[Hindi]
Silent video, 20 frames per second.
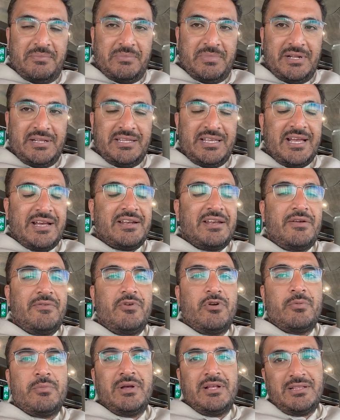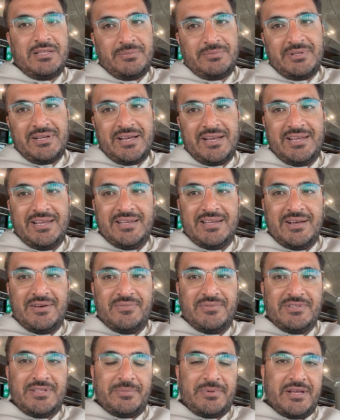मिलते हैं एक नई वीडियो में तब तक के लिए अल्लाह
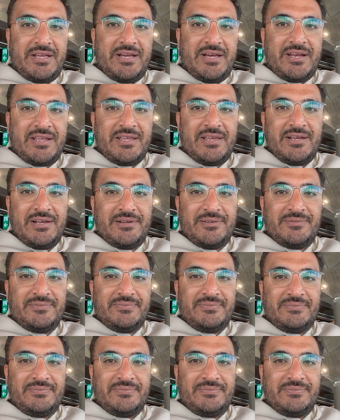हाफ़ अपना ख्याल रखिए